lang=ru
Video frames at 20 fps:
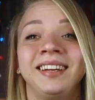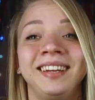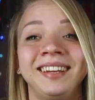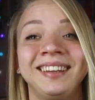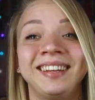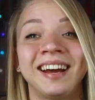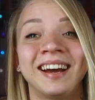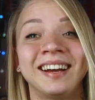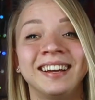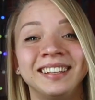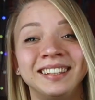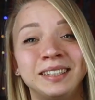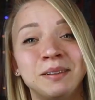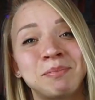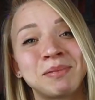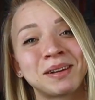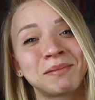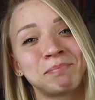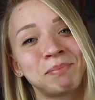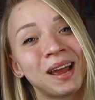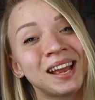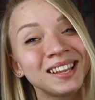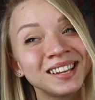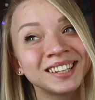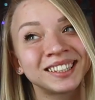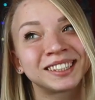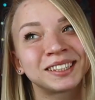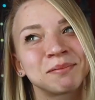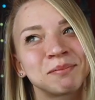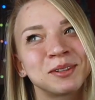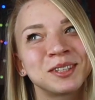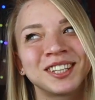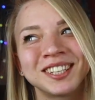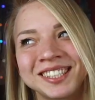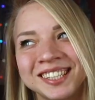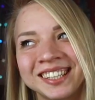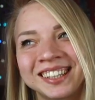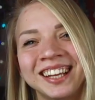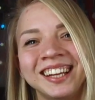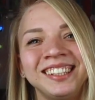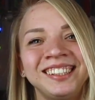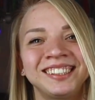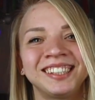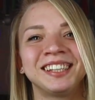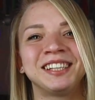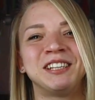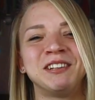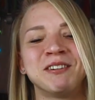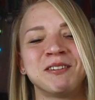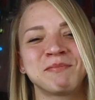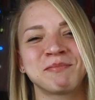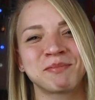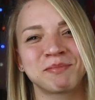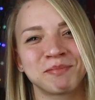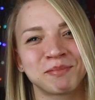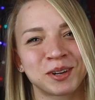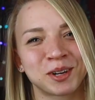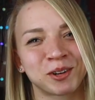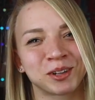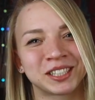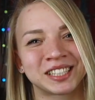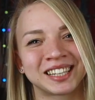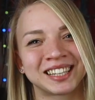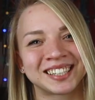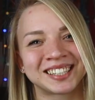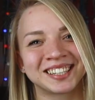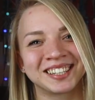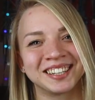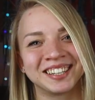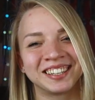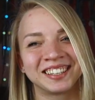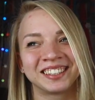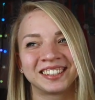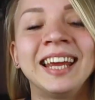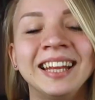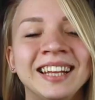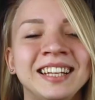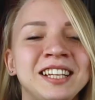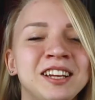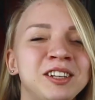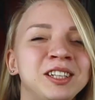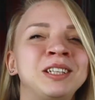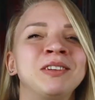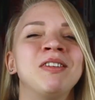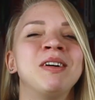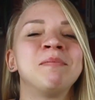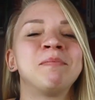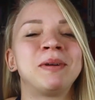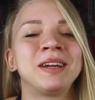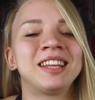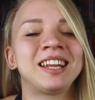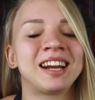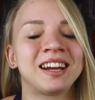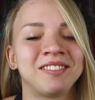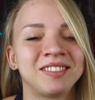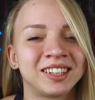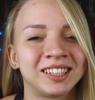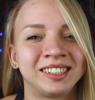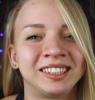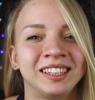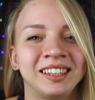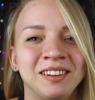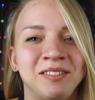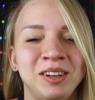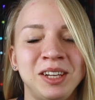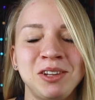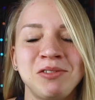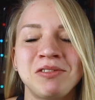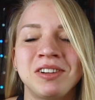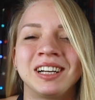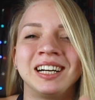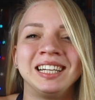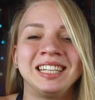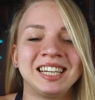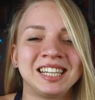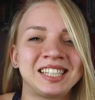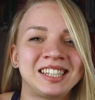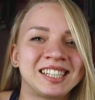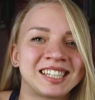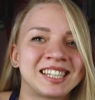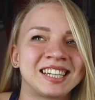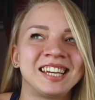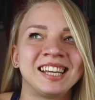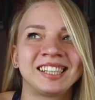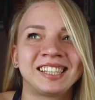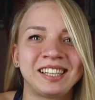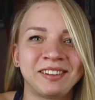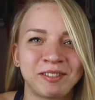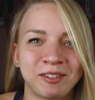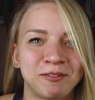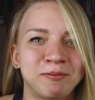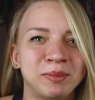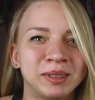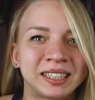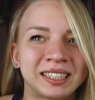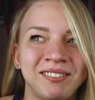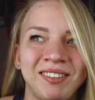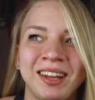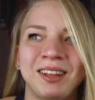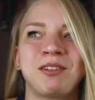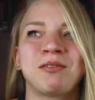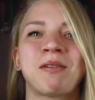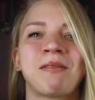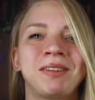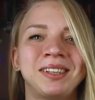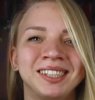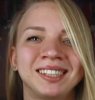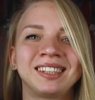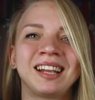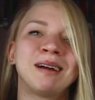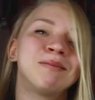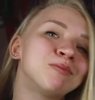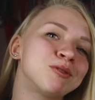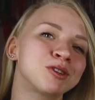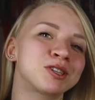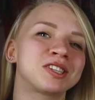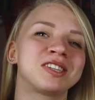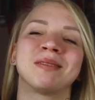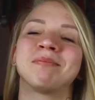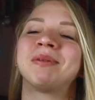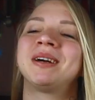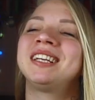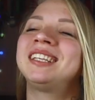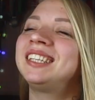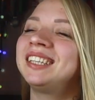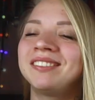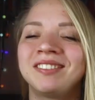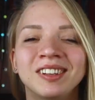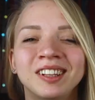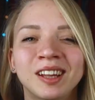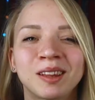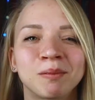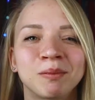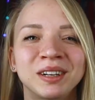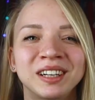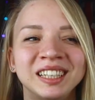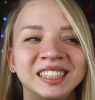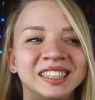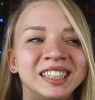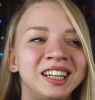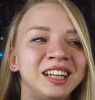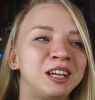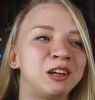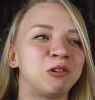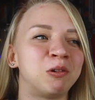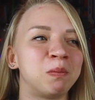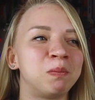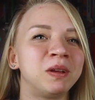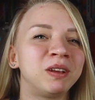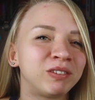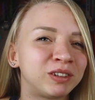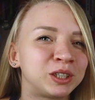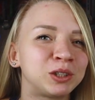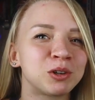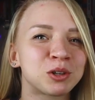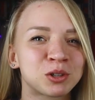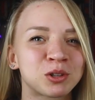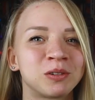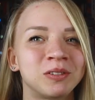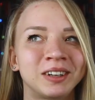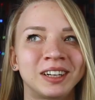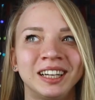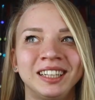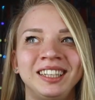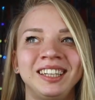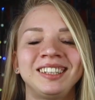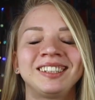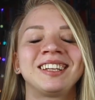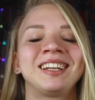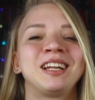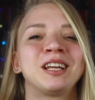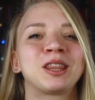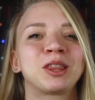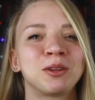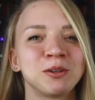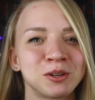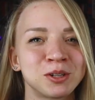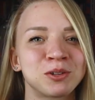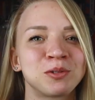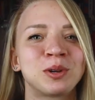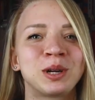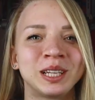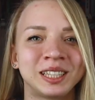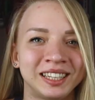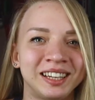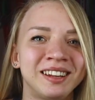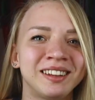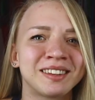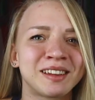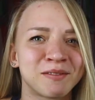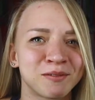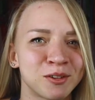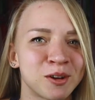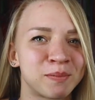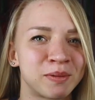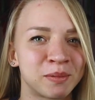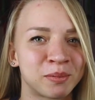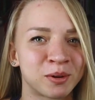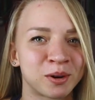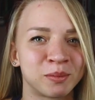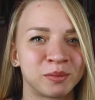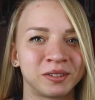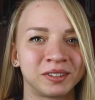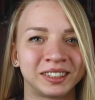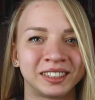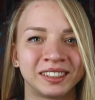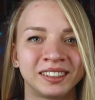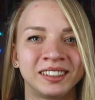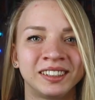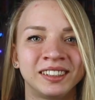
И да, теперь пятница будет считаться днем розыгрышей. Я надеюсь, вам понравилось это видео, и, конечно же, если вы в Москве, то вы всегда можете пойти в этот магазин и купить все, что вы хотите хотите, или то, что хотели давно попробовать.